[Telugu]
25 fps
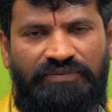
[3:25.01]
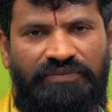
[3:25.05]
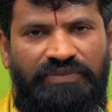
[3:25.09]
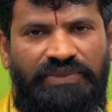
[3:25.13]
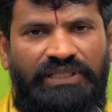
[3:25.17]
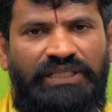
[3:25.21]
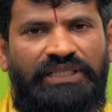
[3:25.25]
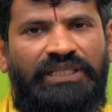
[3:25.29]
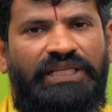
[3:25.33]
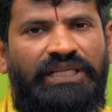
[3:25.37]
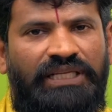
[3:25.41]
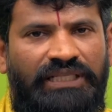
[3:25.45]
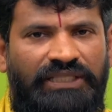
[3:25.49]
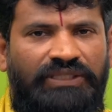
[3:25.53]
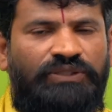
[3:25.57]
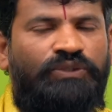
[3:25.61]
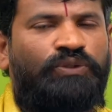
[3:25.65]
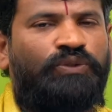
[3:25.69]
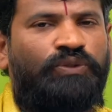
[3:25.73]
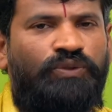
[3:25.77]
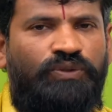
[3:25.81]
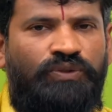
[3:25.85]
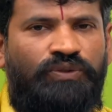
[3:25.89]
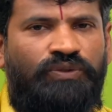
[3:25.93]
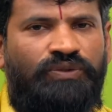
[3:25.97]
ప్రధానంగా
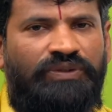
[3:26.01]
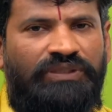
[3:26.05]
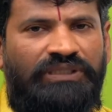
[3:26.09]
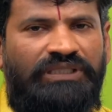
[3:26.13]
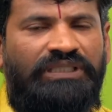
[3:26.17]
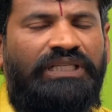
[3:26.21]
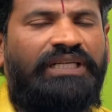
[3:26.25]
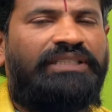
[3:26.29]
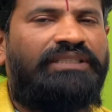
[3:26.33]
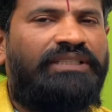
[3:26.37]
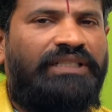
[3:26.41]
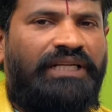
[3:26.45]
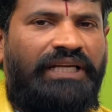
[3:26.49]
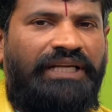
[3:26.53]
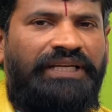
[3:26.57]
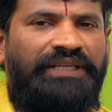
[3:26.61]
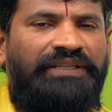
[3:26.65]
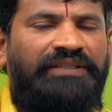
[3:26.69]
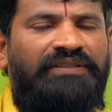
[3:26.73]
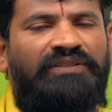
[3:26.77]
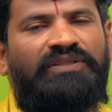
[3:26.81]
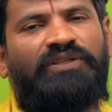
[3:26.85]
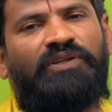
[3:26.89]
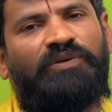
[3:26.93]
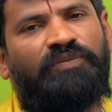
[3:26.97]
చూస్తుంది అయితే
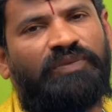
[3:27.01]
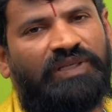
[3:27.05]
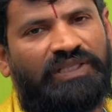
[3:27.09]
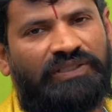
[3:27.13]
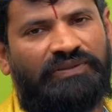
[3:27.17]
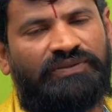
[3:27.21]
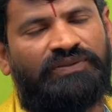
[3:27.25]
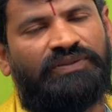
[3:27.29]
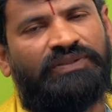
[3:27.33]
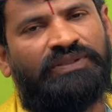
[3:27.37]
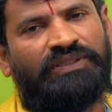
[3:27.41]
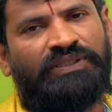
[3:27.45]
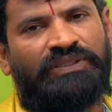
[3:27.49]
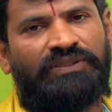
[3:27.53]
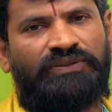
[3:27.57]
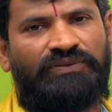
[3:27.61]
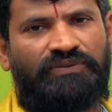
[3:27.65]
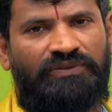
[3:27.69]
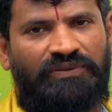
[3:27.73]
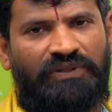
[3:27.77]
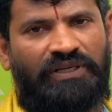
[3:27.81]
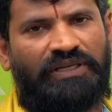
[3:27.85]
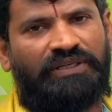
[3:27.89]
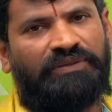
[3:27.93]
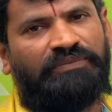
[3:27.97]
నైరుతిలో మనం
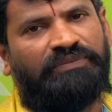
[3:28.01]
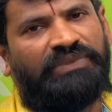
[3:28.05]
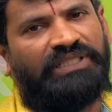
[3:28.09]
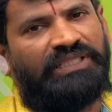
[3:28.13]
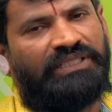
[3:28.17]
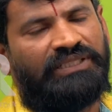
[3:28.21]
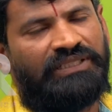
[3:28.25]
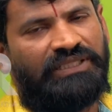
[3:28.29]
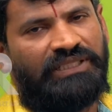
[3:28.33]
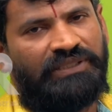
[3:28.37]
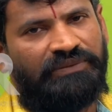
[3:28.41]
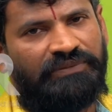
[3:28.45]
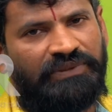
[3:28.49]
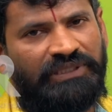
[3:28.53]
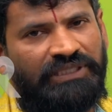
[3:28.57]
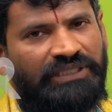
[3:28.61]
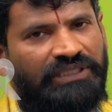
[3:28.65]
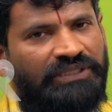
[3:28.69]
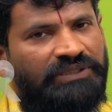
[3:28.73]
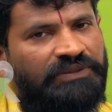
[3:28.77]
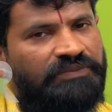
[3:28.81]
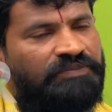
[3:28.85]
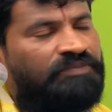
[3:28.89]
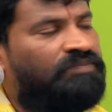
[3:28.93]
ద్వారం పెట్టాం కాబట్టి